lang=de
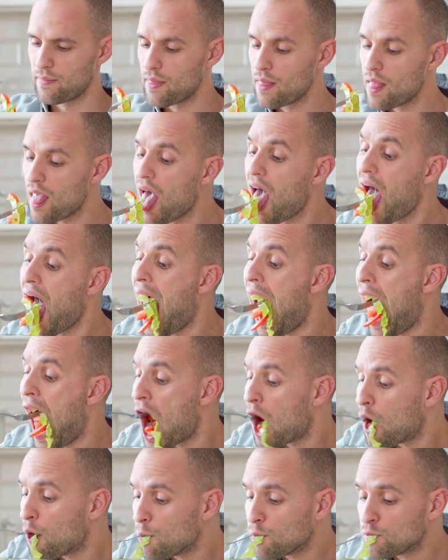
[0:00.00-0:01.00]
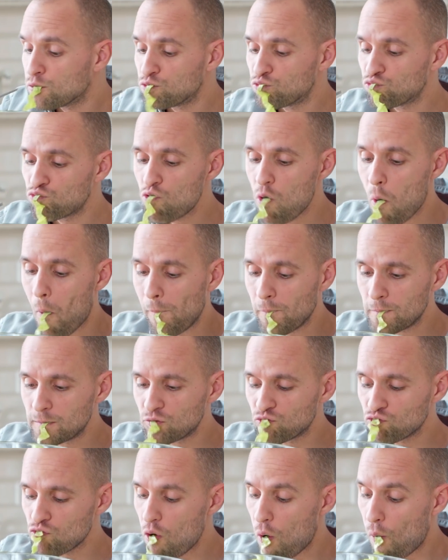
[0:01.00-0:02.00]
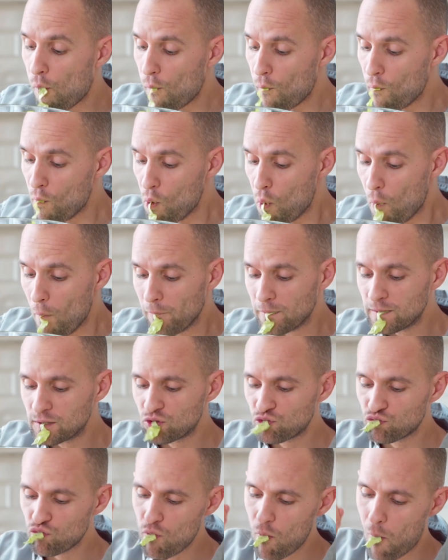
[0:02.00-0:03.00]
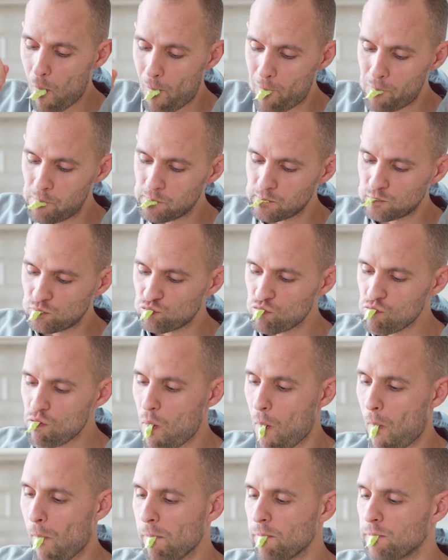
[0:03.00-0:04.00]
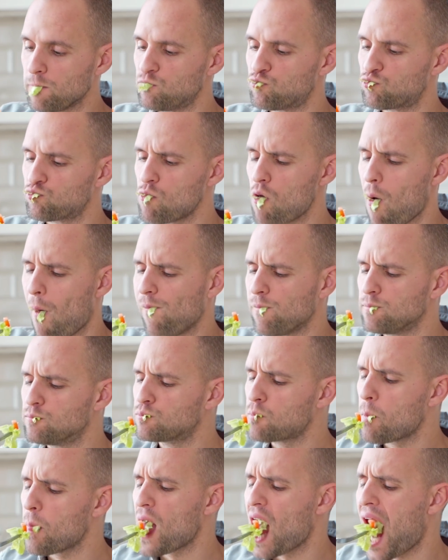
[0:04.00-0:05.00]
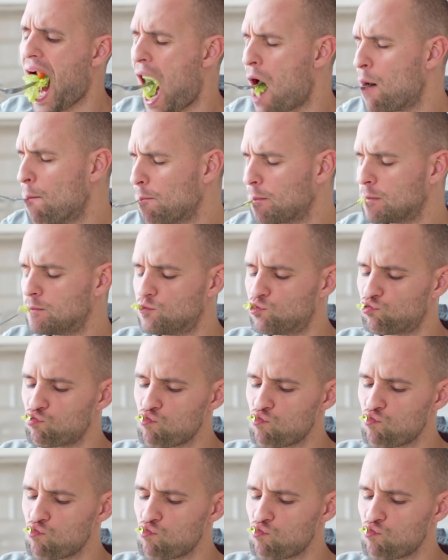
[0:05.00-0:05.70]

in grünem Blattgemüse. Dennoch könnt ihr natürlich immer auch Tomaten oder